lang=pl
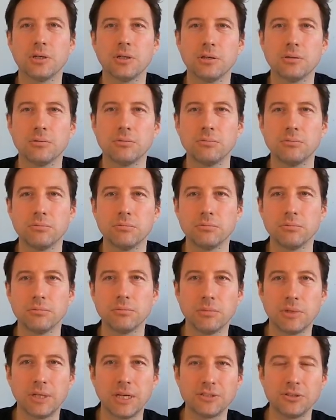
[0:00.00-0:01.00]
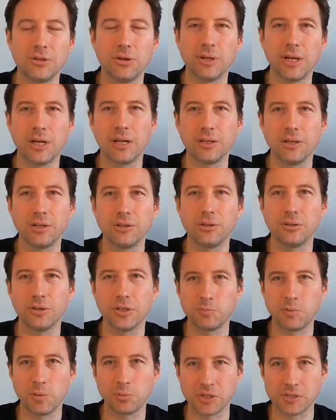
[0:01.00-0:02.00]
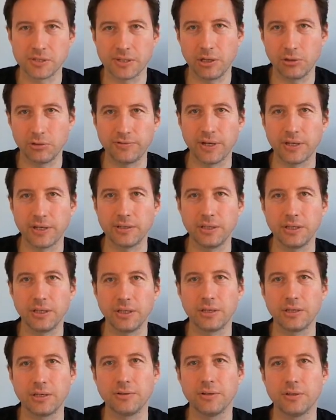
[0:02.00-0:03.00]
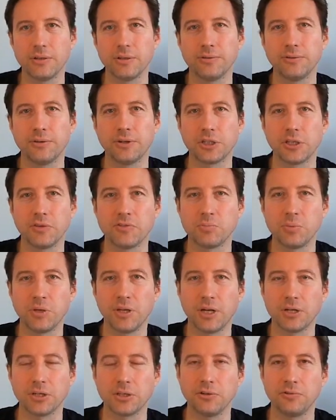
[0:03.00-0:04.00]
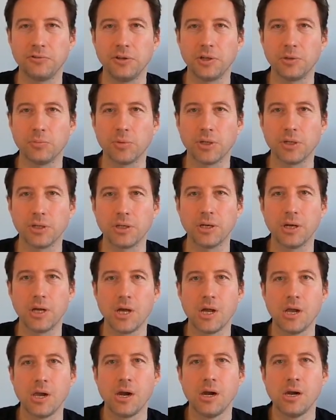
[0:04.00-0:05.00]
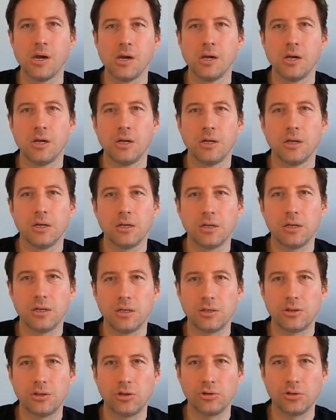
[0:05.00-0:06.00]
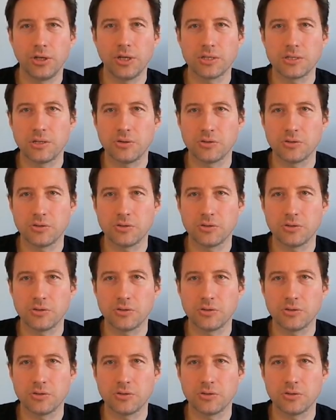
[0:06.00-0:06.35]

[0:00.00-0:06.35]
mm, racjonalnie, to jest poprzez crowdfunding właśnie wspierać te firmy E, to nie są